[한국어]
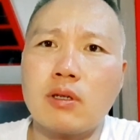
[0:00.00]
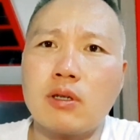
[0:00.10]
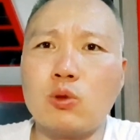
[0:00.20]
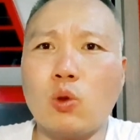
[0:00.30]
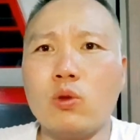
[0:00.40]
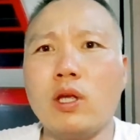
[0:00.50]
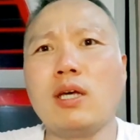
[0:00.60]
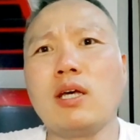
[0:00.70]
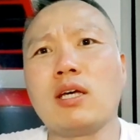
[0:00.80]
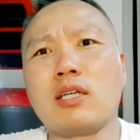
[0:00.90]
그
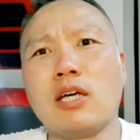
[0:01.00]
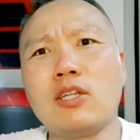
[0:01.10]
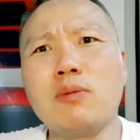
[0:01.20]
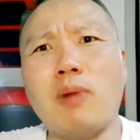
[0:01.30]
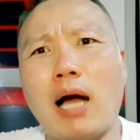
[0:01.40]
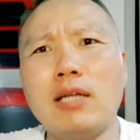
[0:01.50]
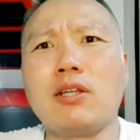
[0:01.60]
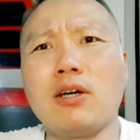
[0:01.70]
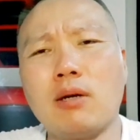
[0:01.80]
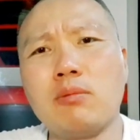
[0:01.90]
동네에 개들이 많이
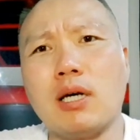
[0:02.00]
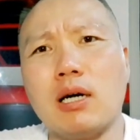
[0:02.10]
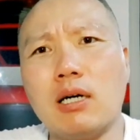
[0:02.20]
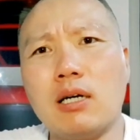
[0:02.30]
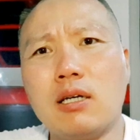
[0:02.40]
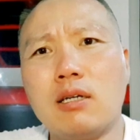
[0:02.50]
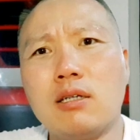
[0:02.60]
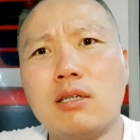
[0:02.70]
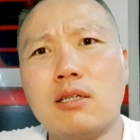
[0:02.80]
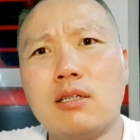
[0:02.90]
태어납니다.
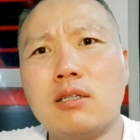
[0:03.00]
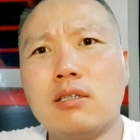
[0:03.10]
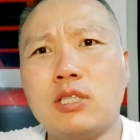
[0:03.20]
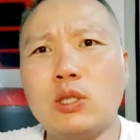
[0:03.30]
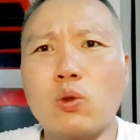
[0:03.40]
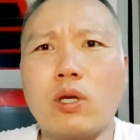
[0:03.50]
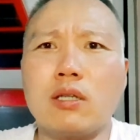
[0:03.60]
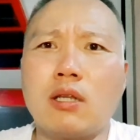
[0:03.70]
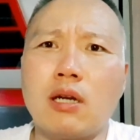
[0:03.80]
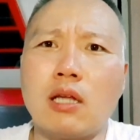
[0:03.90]

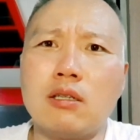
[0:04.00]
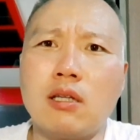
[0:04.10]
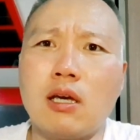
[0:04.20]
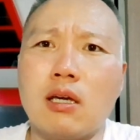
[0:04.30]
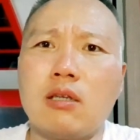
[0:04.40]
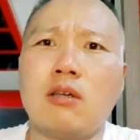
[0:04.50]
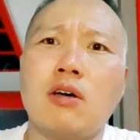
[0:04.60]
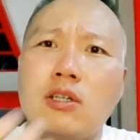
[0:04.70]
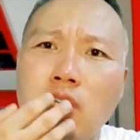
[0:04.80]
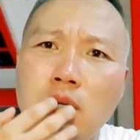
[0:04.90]
진돗개가 태어났는데
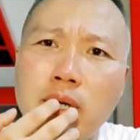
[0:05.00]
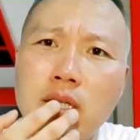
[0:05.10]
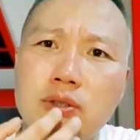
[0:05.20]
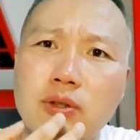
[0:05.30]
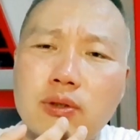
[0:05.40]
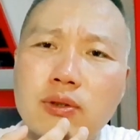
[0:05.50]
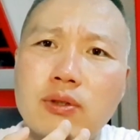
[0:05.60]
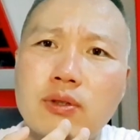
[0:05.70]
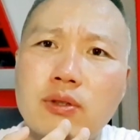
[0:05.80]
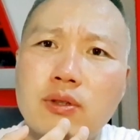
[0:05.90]
혀에 설반이 있어요.
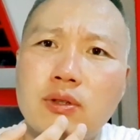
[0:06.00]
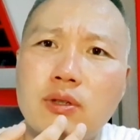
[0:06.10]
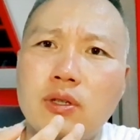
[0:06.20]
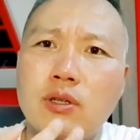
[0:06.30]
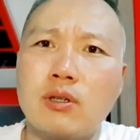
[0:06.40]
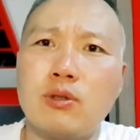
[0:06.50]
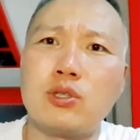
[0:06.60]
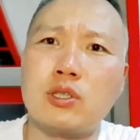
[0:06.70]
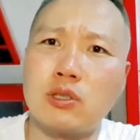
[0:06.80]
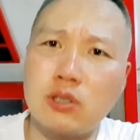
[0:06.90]

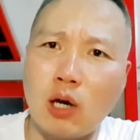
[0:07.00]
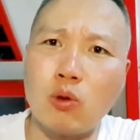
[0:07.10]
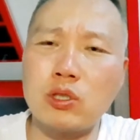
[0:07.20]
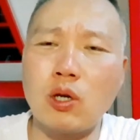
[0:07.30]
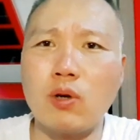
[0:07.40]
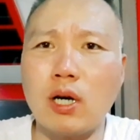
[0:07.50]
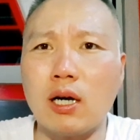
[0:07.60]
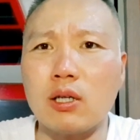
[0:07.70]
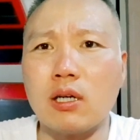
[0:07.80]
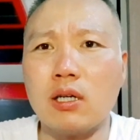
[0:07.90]
그
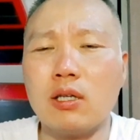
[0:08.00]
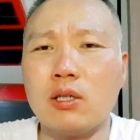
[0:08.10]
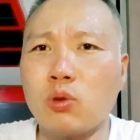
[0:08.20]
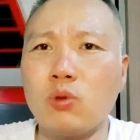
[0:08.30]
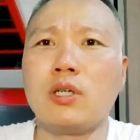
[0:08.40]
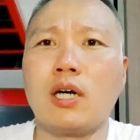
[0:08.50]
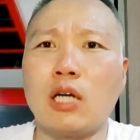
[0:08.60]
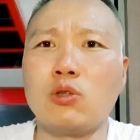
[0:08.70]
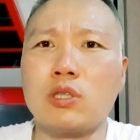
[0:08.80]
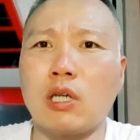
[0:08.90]
차우차우가 손녀가
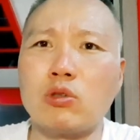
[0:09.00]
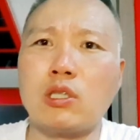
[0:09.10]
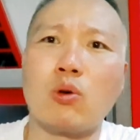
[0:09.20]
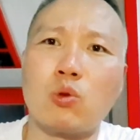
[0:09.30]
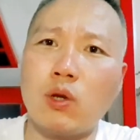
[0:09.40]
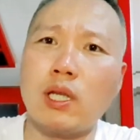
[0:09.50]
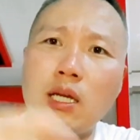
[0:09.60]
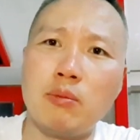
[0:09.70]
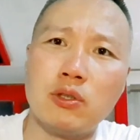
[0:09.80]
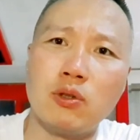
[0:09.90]
가지고 차우차우
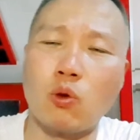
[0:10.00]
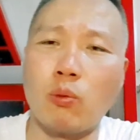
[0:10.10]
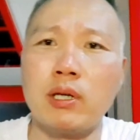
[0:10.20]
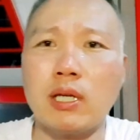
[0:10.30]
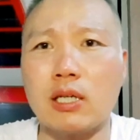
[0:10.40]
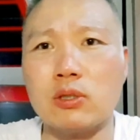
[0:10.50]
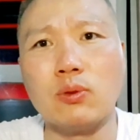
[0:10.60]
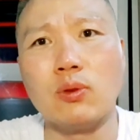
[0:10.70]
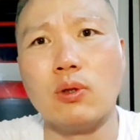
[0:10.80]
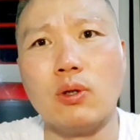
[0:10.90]
돌아다니면서 교배를
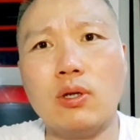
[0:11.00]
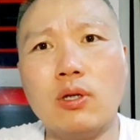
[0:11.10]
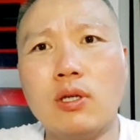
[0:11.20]
해가지고